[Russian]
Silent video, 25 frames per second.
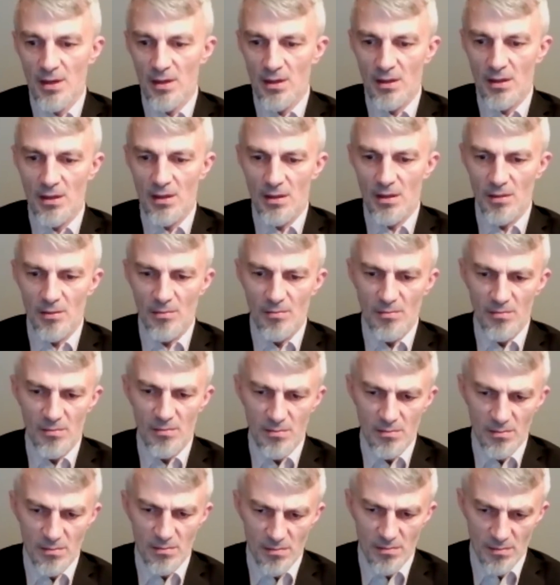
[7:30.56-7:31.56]

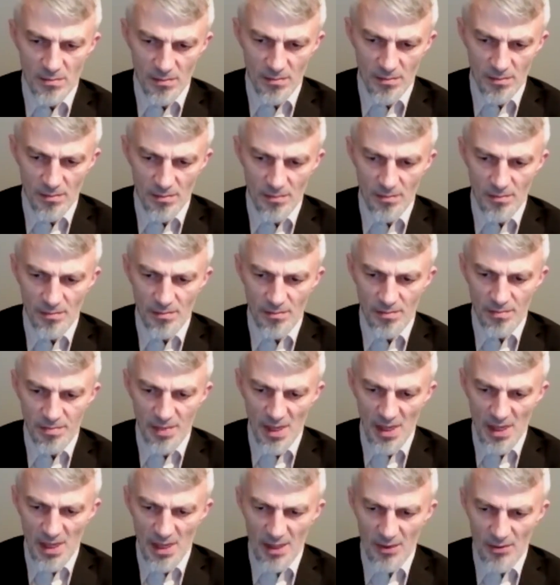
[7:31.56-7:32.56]
Эм,
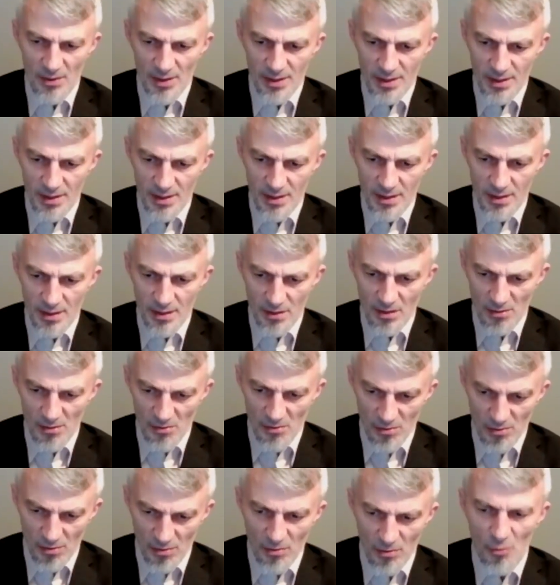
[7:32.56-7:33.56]
были вот
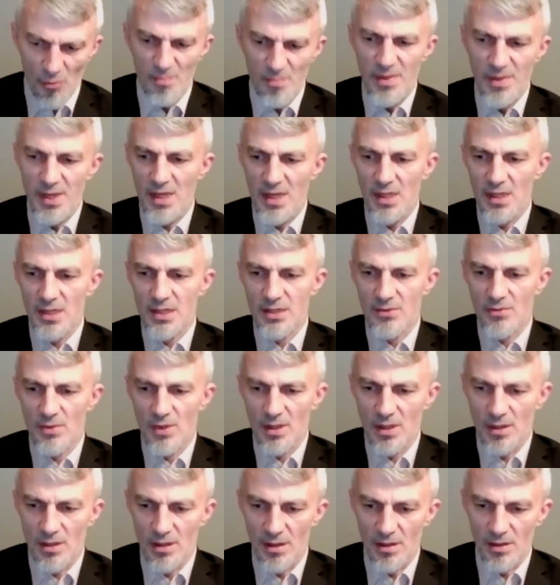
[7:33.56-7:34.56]

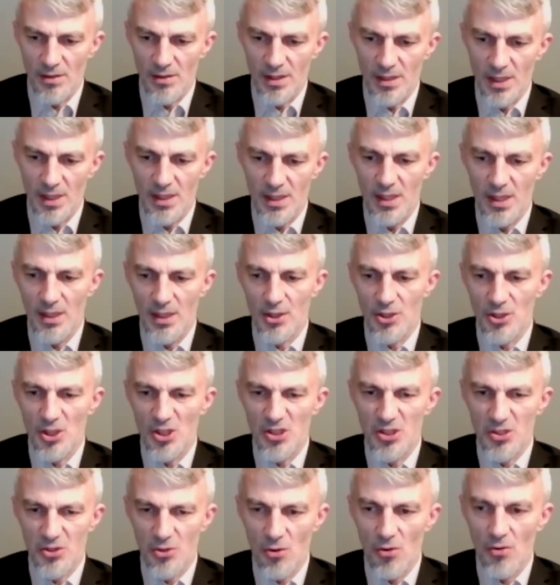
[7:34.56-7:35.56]
убийства, такие
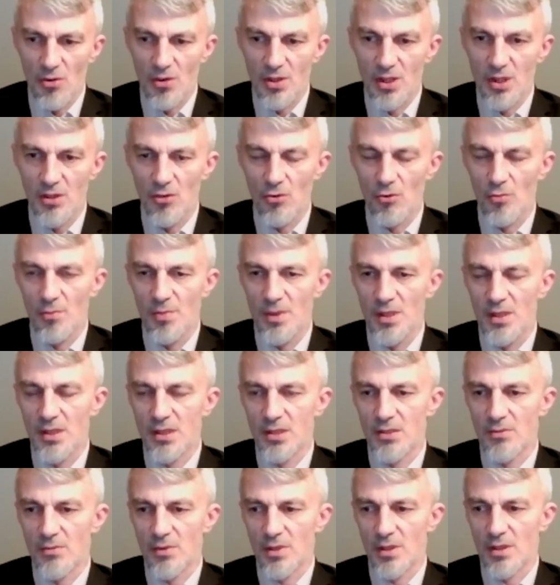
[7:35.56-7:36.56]
жестокие
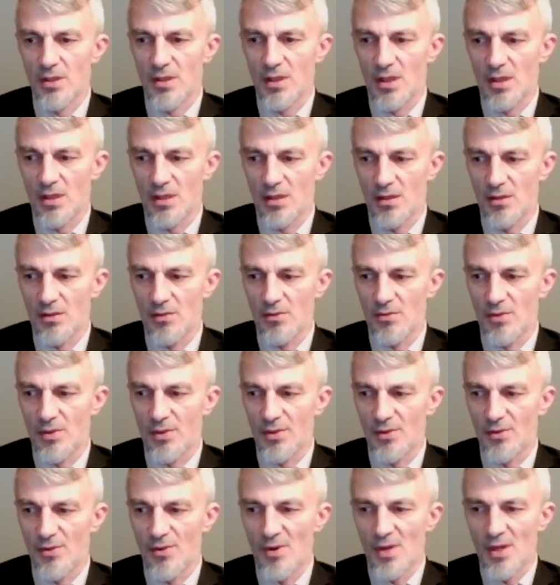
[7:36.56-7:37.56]
убийства, как я
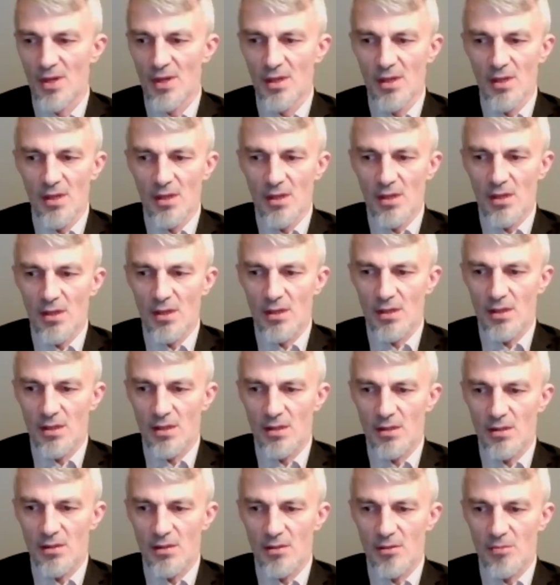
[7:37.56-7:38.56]
говорю.
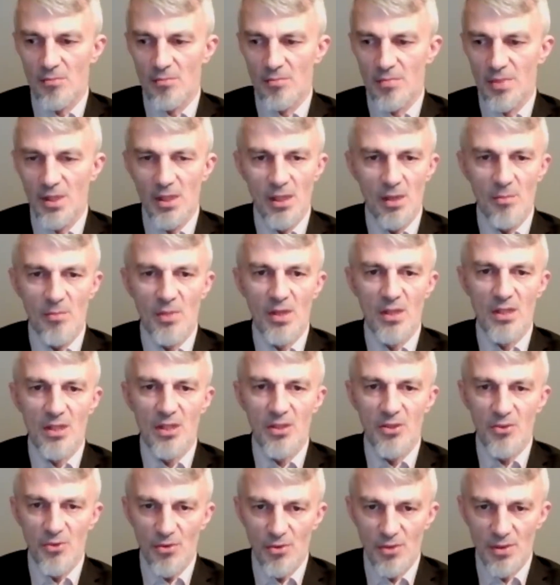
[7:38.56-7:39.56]
Э, было
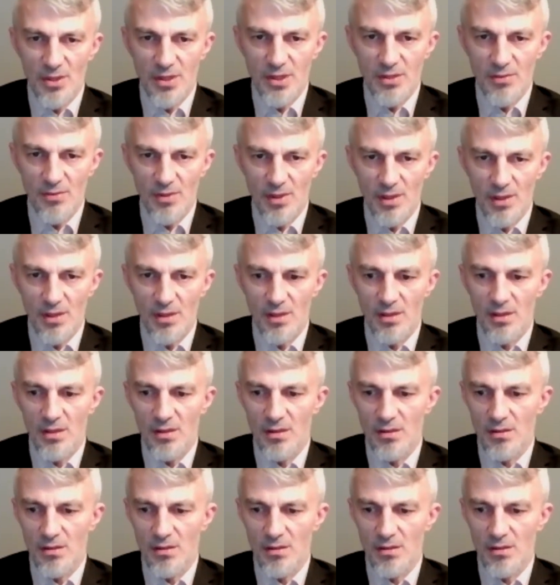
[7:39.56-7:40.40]
мародерство,